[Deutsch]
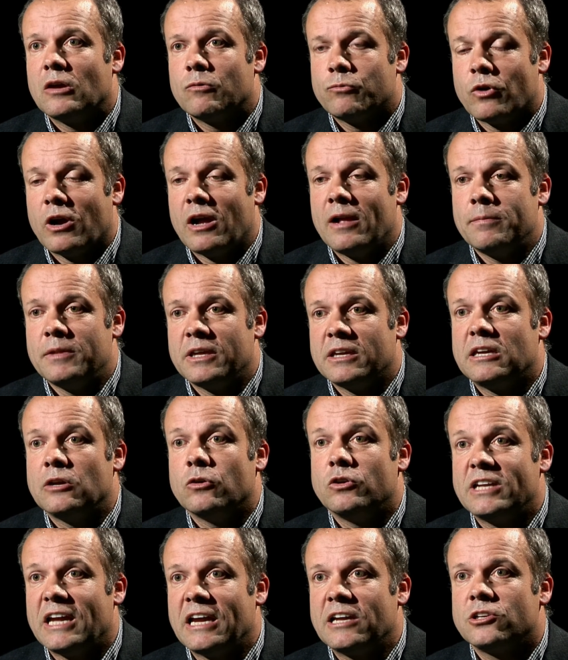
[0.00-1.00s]
vor allem den
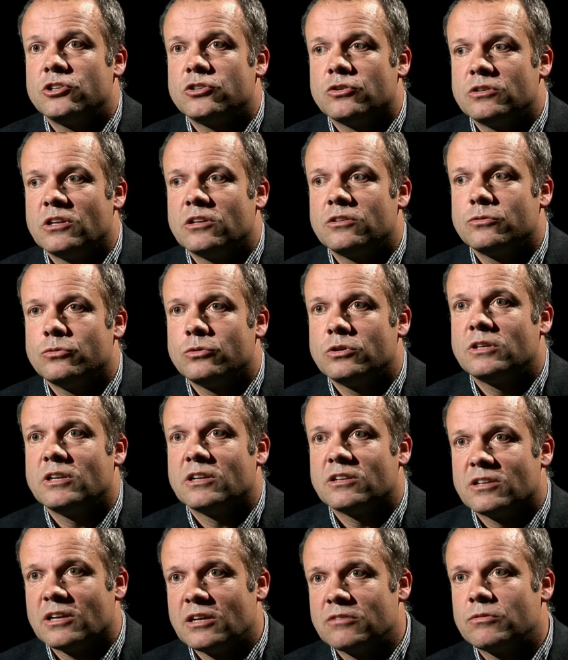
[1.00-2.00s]
geotechnisch untersucht.
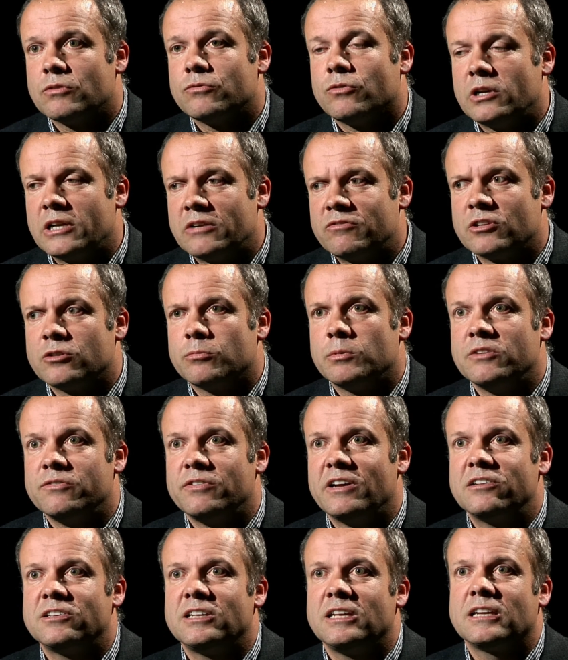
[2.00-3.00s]
Das heißt, wir wollen etwas über die
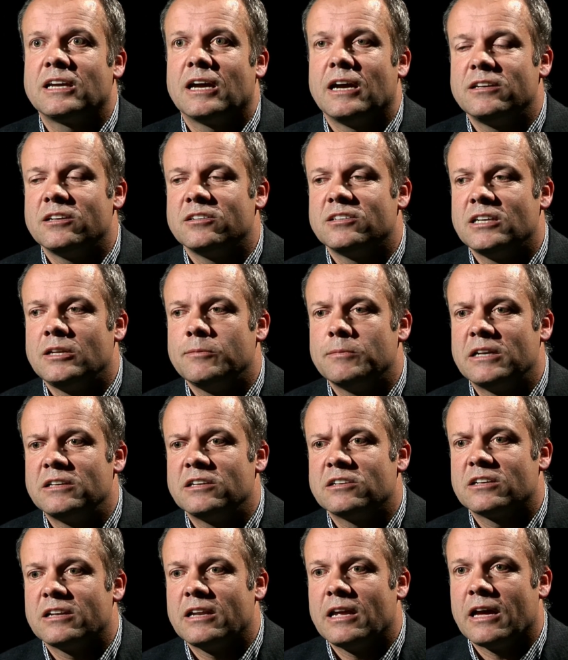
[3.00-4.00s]
Festigkeit des
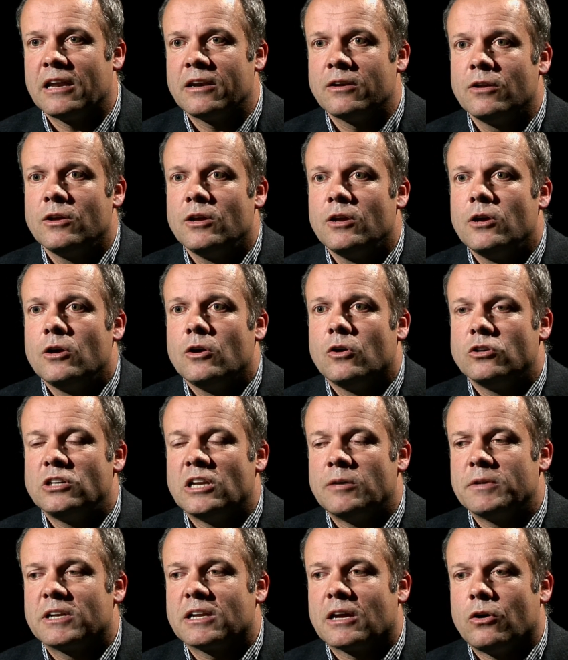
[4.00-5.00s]
Sedimentes lernen und
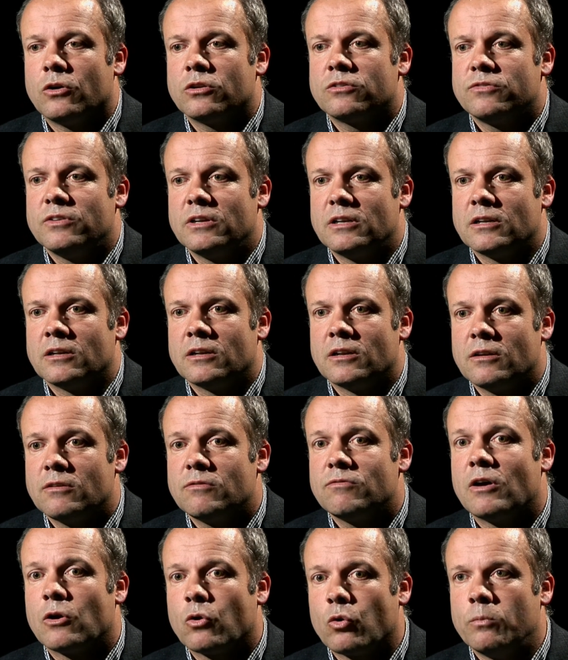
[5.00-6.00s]
damit herausfinden,
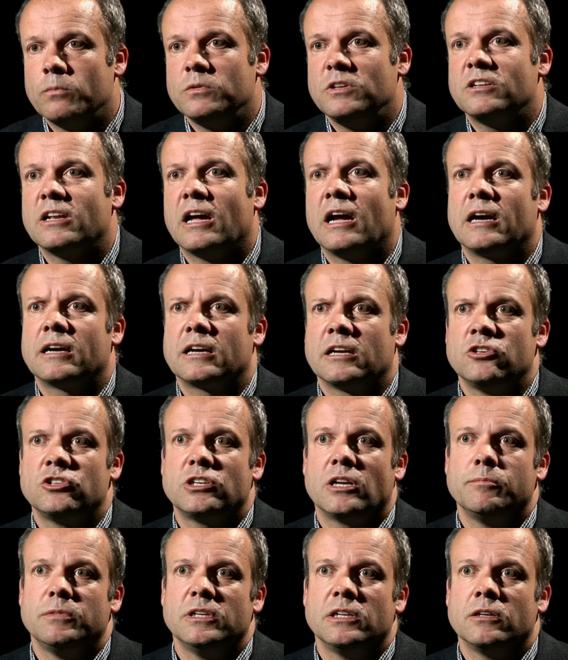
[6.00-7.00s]
warum dieser Hang
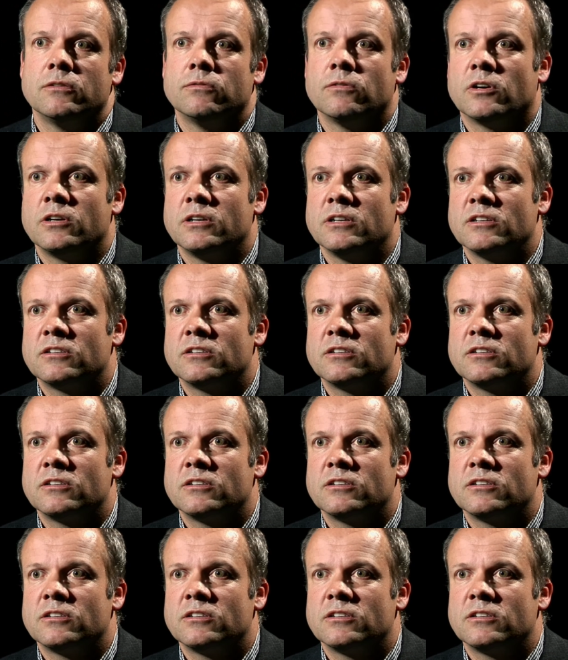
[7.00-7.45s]
instabil geworden